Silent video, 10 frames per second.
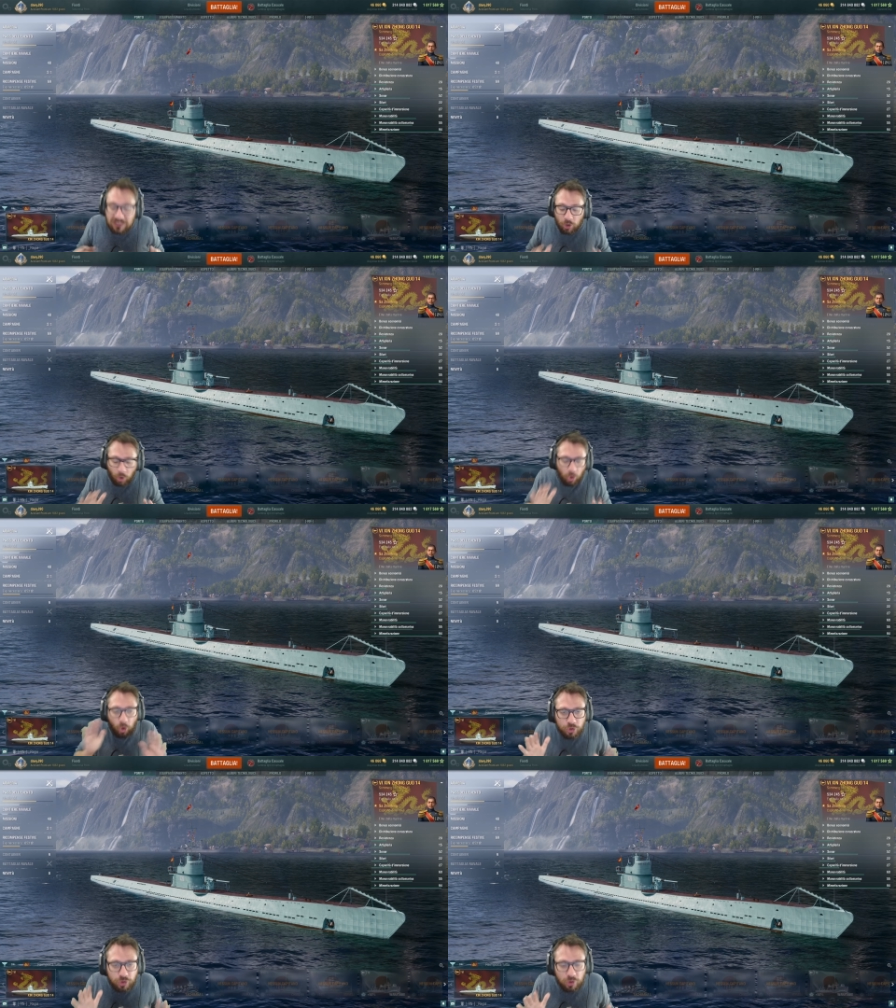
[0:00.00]
Io
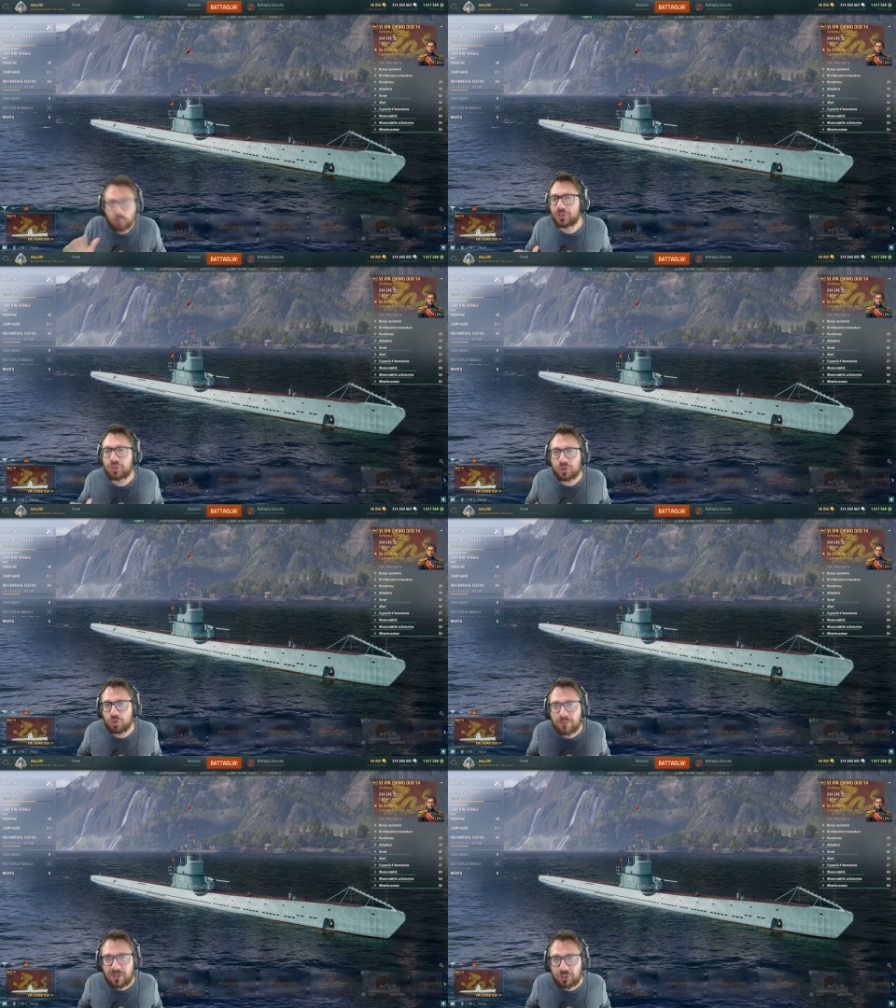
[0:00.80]
odio questo
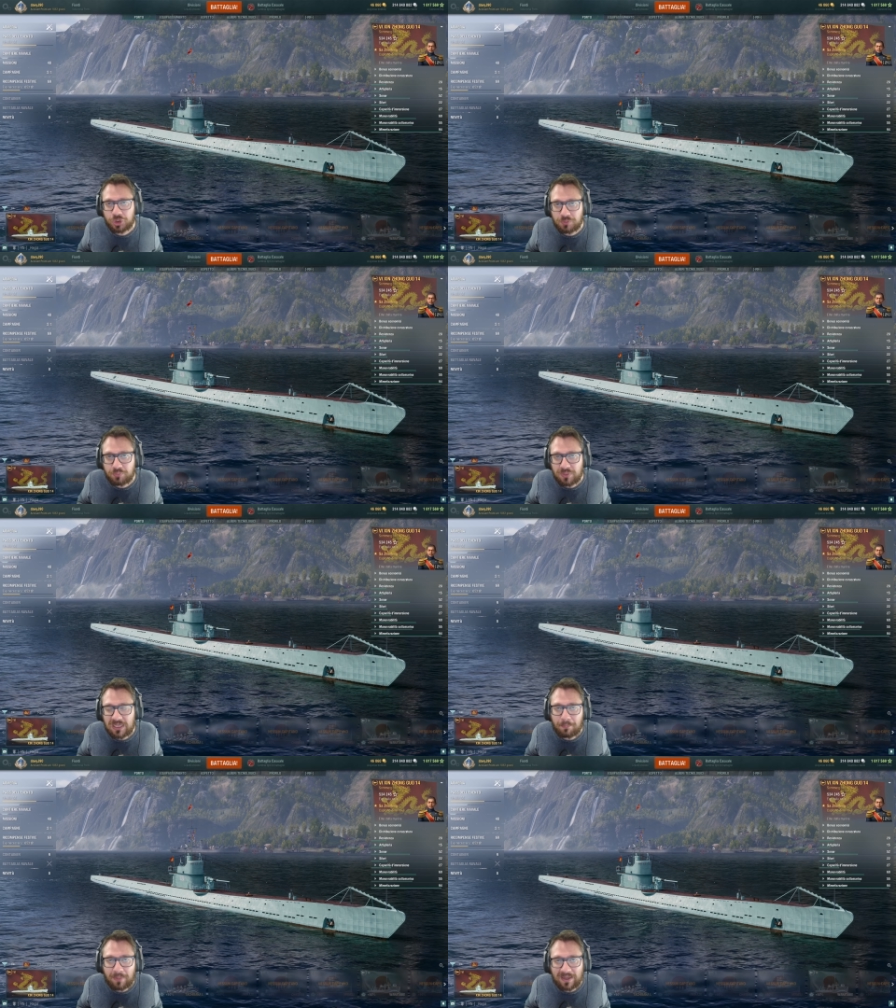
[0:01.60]

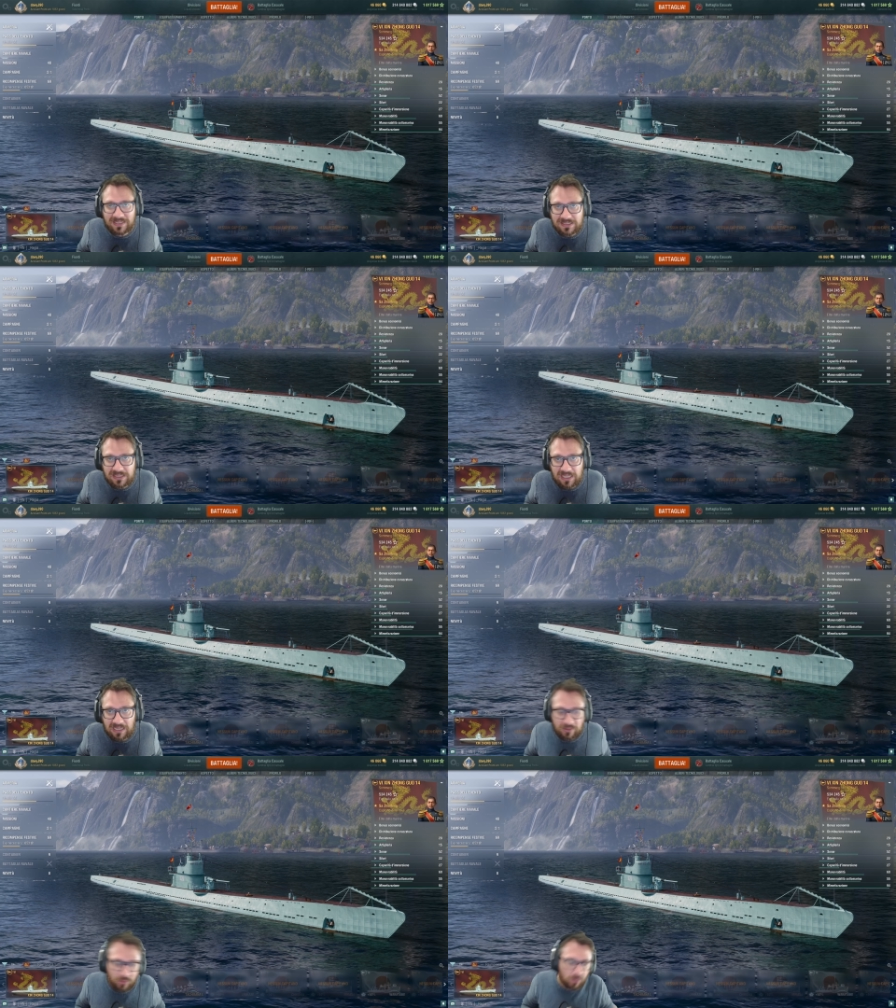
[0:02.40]
sommergibile panasiatico.